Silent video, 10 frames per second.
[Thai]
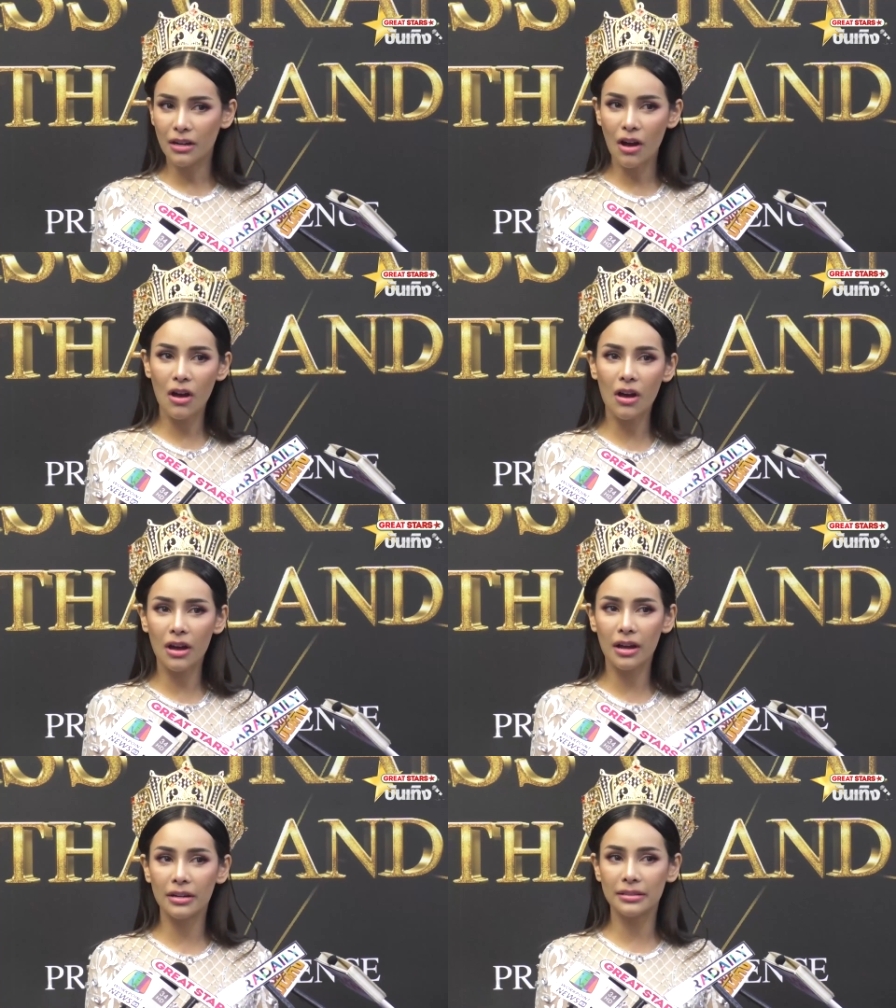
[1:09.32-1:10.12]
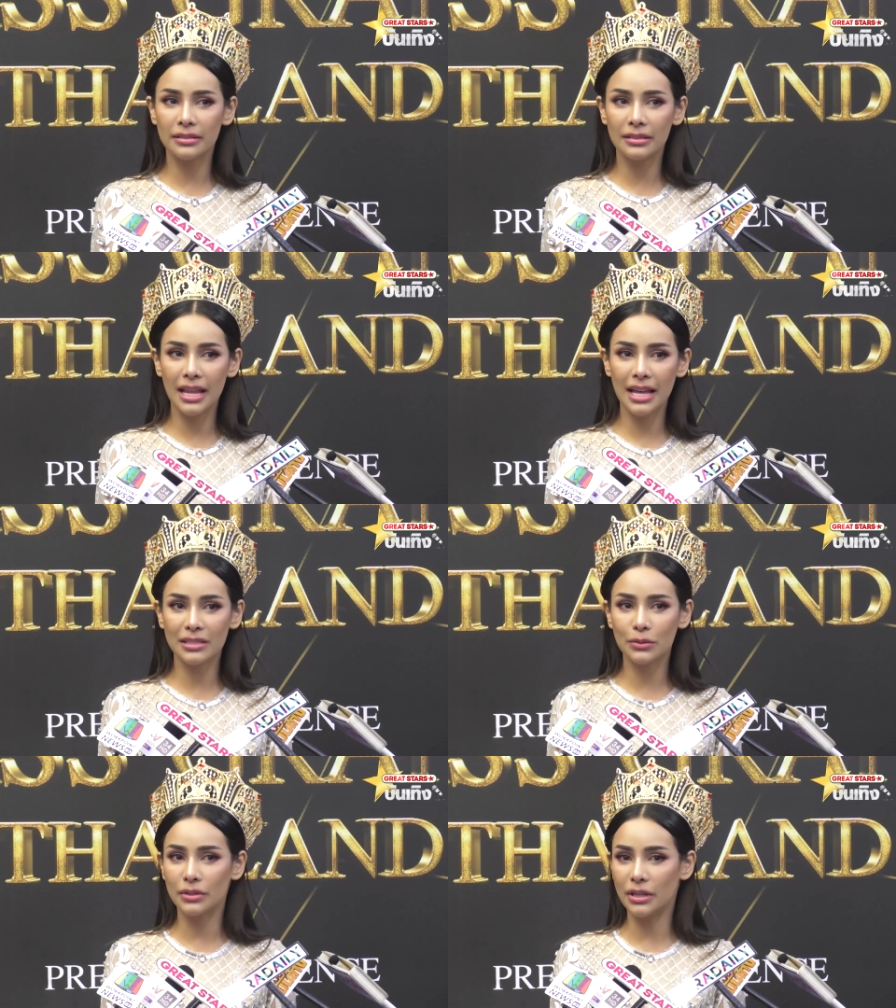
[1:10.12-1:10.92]
ก็ล่า
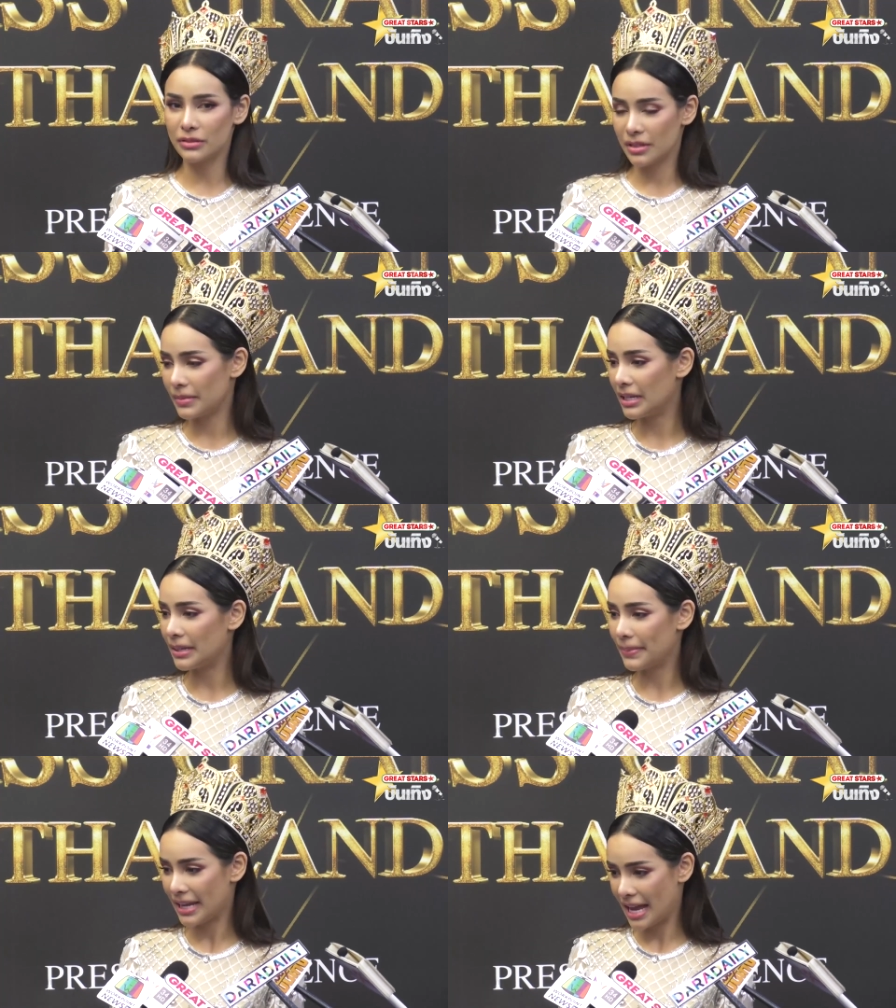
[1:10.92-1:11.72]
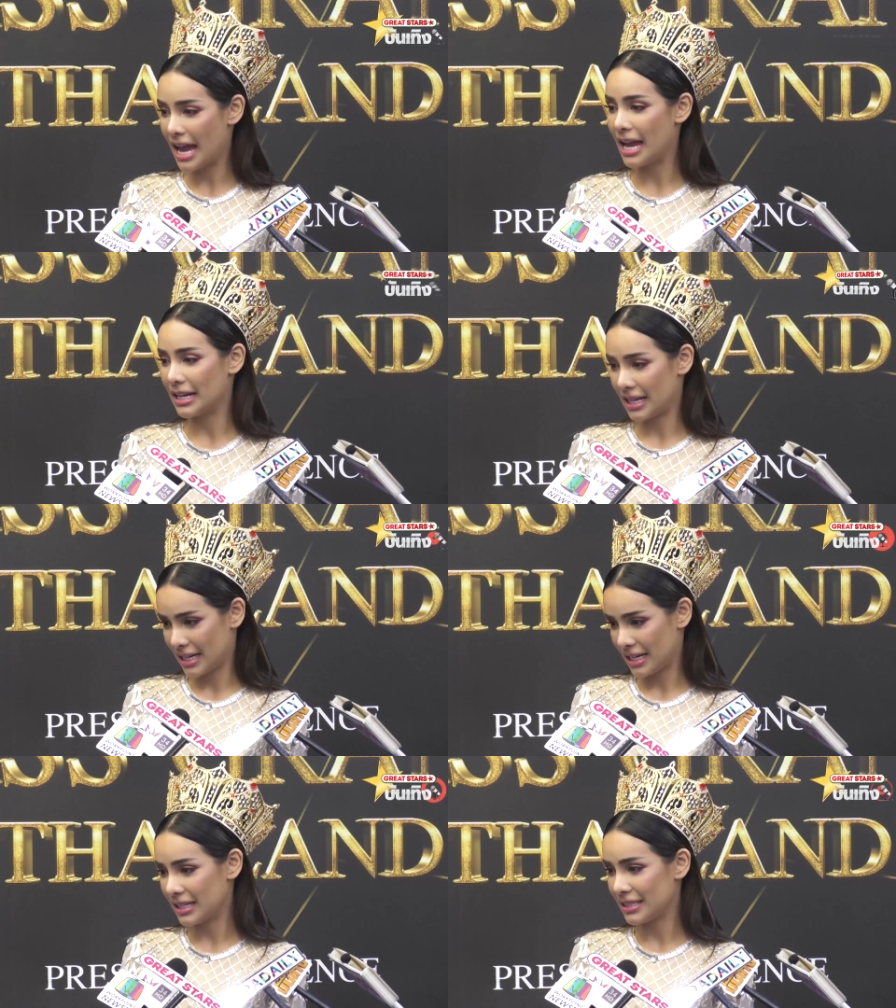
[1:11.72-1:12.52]
สุดเดี๋ยวจะมีไปงาน
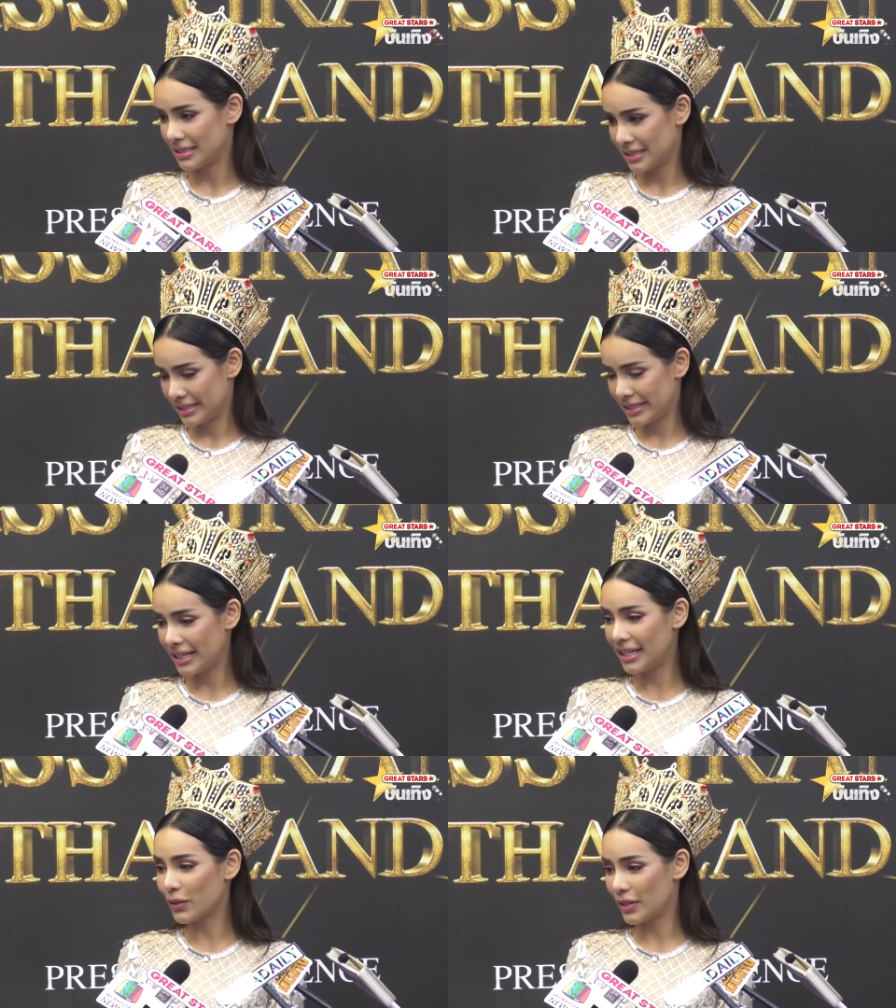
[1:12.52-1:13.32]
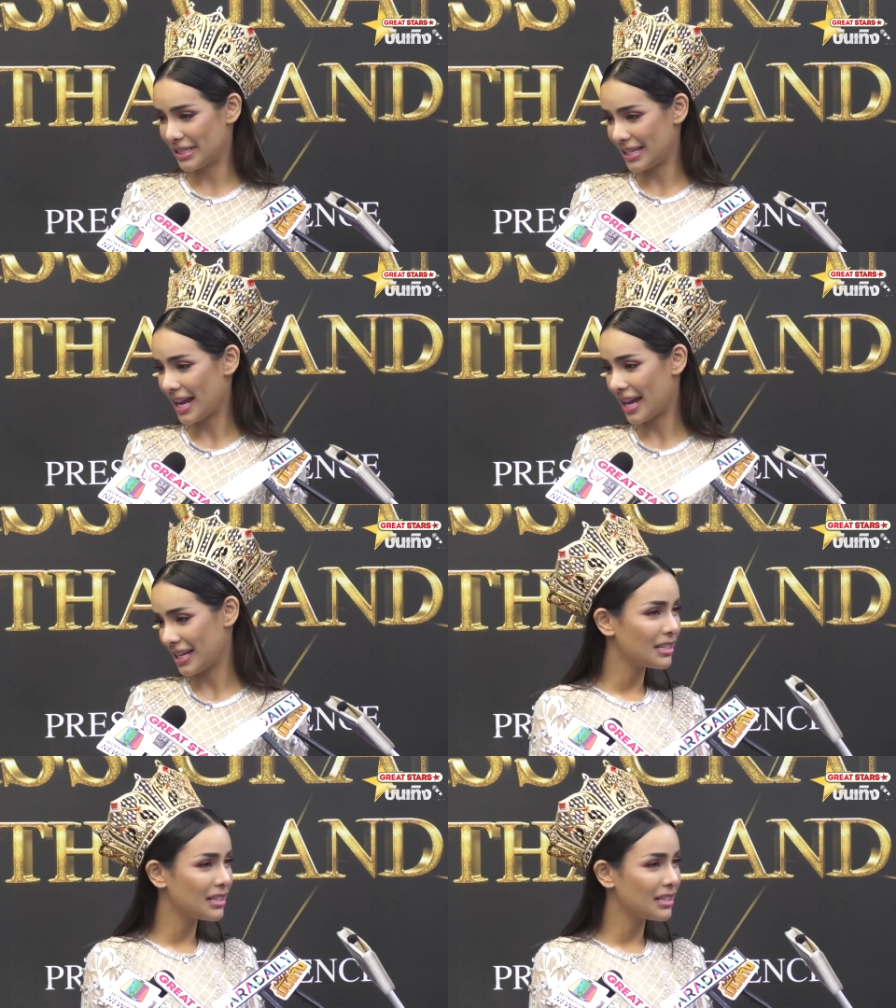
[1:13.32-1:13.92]
ค่ะที่ไหนที่อินโดนีเซีย